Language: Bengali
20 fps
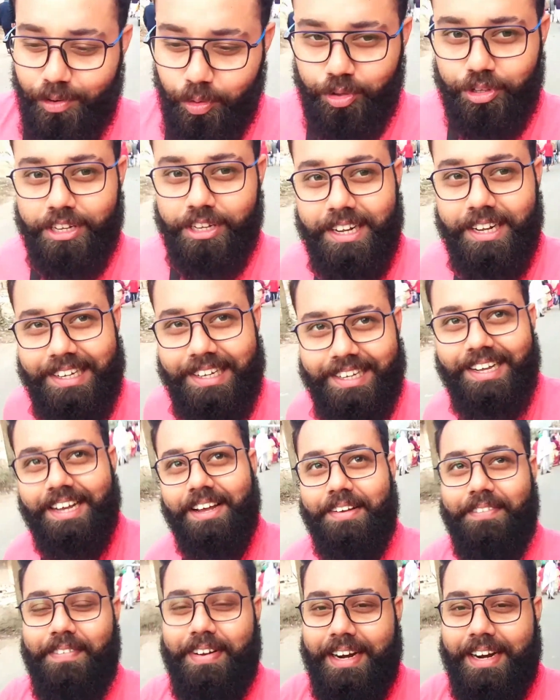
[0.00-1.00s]
ঘুরতে যাই
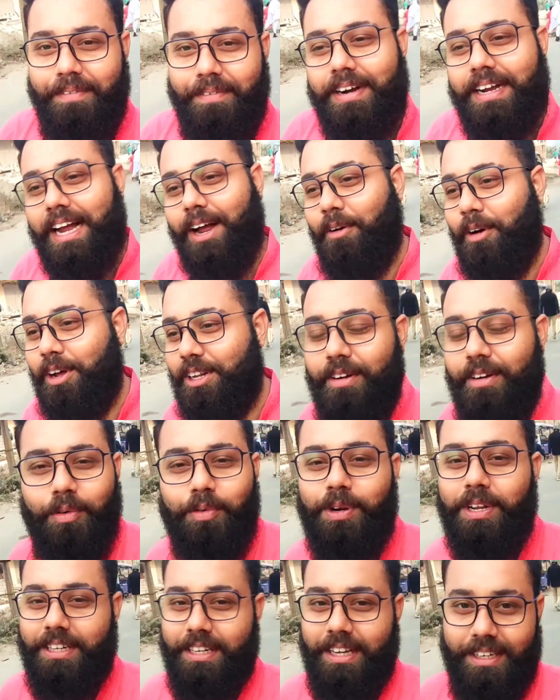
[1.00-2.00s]
মানে আমার খাওয়া দাওয়া
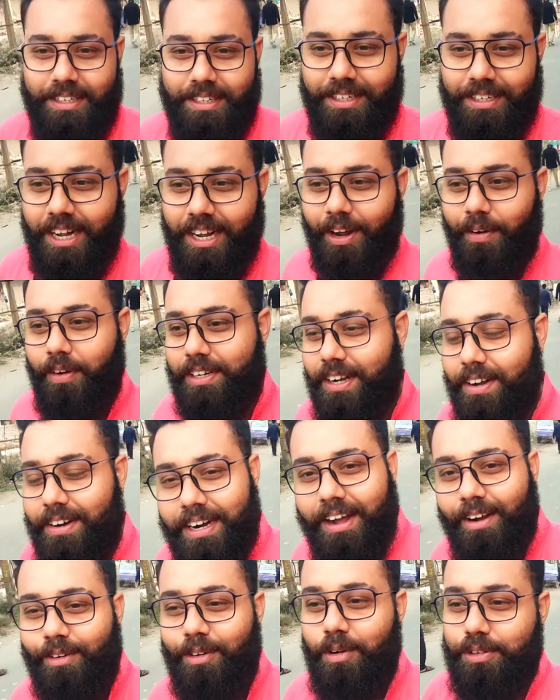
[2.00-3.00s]
উঠে যায় খাওয়া দাওয়া না
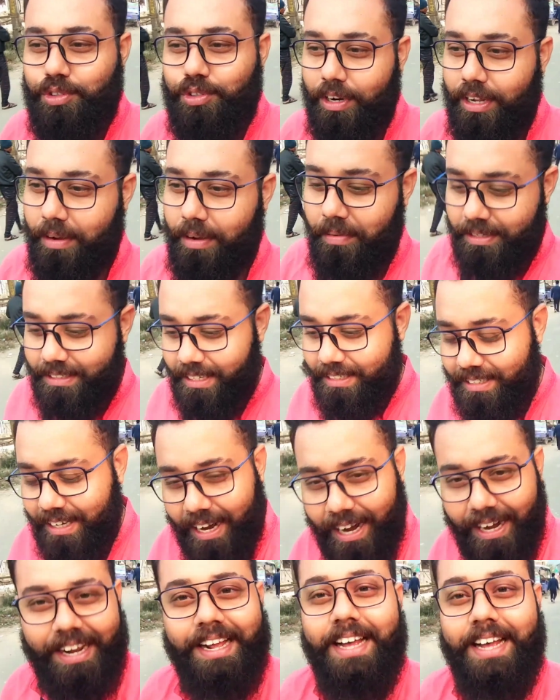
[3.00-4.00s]
হলেও চলে আমি যে
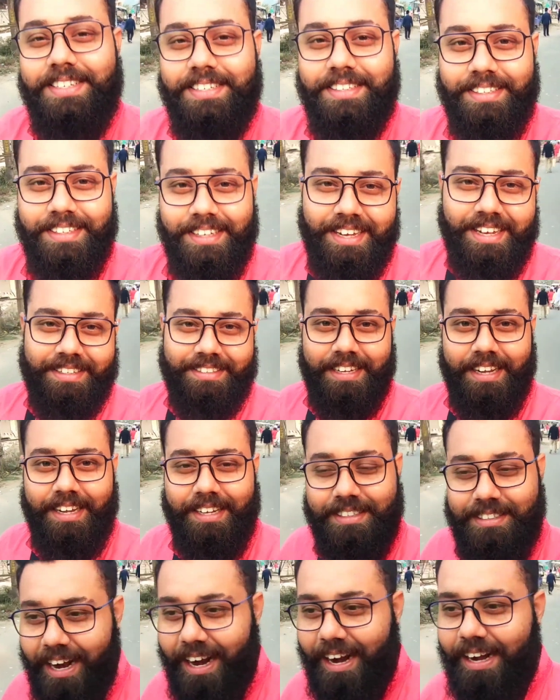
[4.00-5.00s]
জায়গাটায় আসি সেই
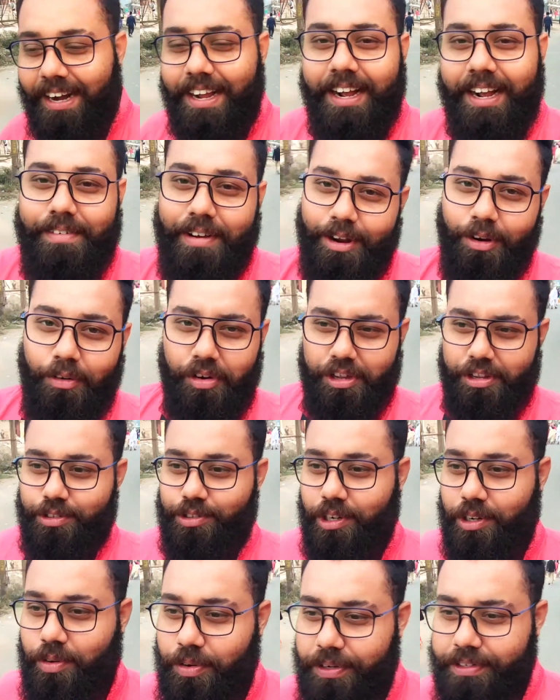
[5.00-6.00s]
জায়গাটা আগে ভালো করে
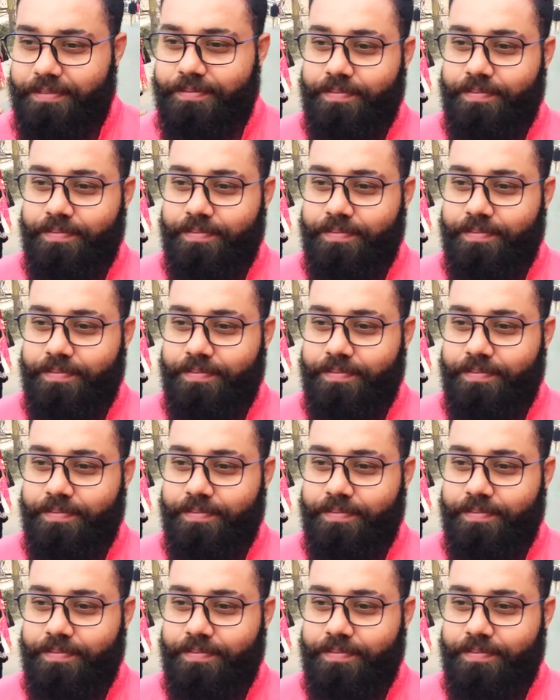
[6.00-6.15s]
এনজয় করি